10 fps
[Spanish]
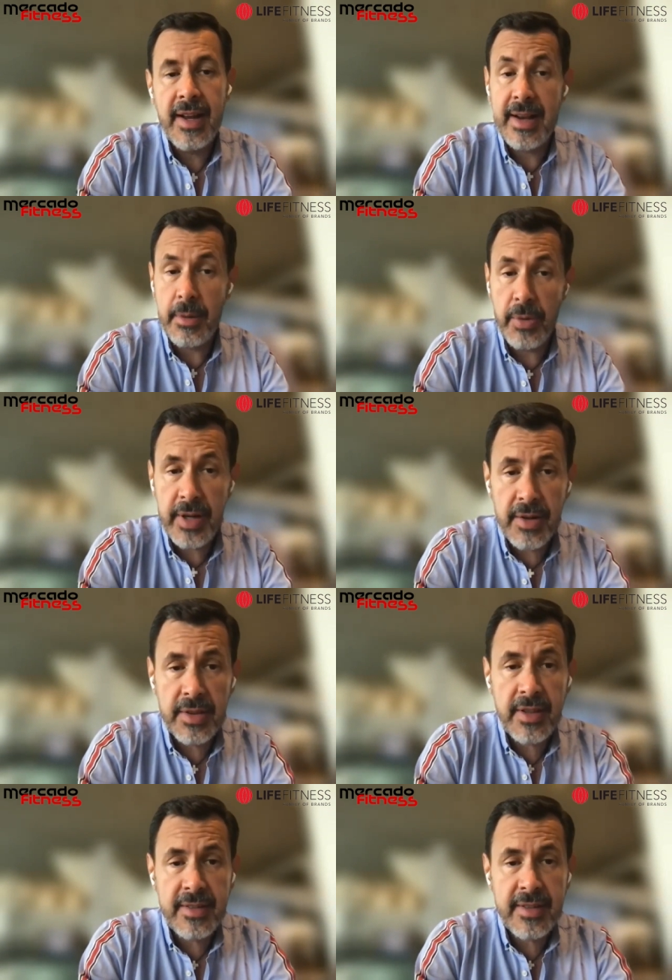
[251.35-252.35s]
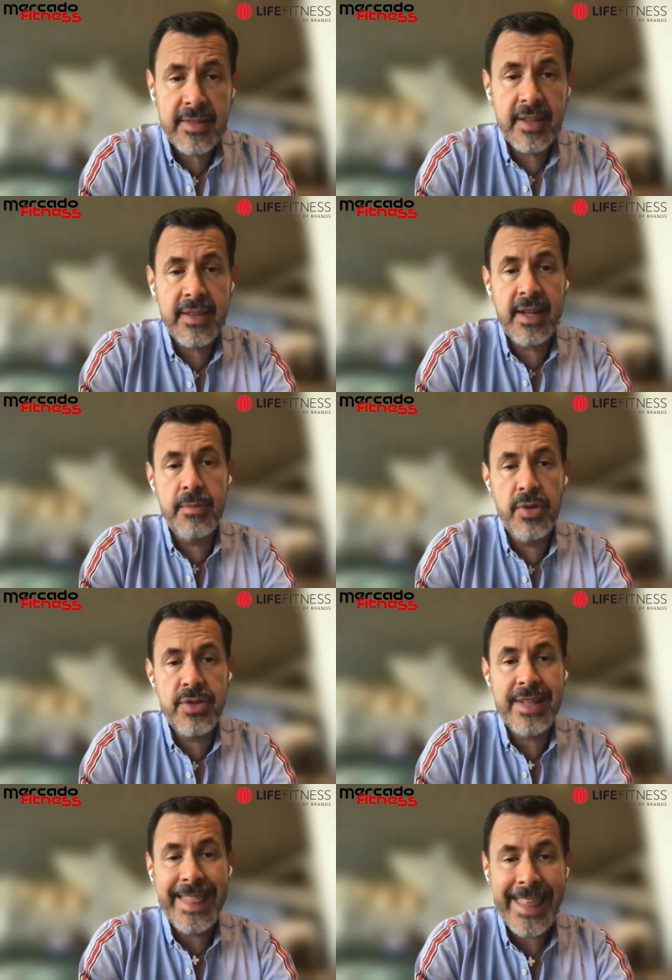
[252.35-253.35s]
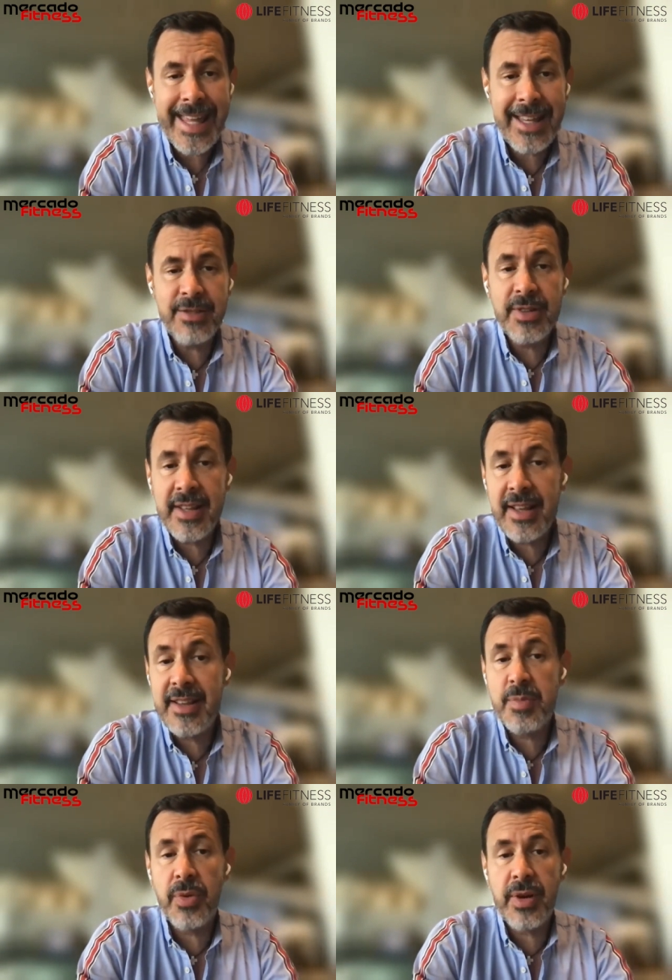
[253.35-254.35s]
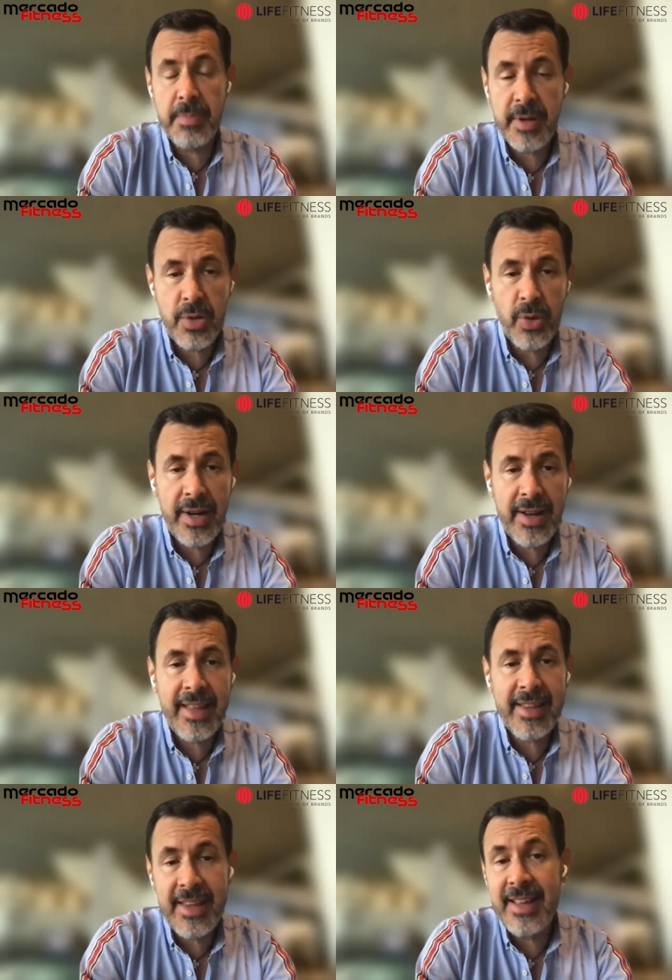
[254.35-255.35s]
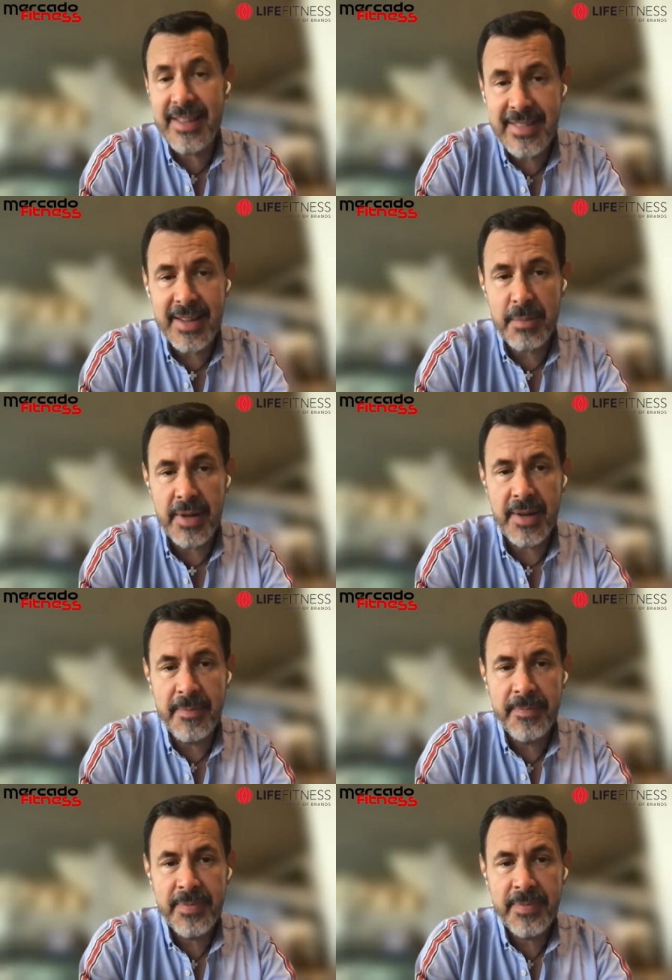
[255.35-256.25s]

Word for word: La buena noticia es que tenemos 10 unidades por aperturar de aquí a diciembre